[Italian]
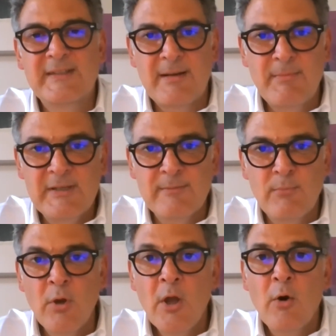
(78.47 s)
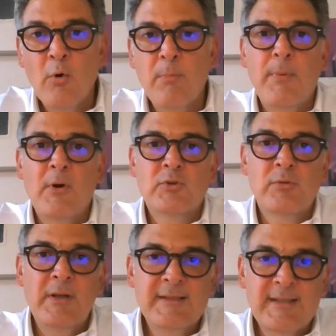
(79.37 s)
estremismo
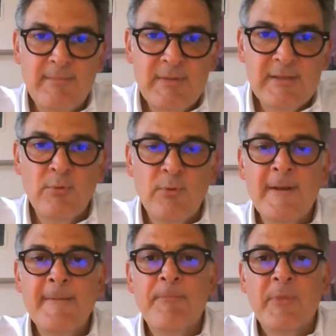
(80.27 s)
opposto all'estremismo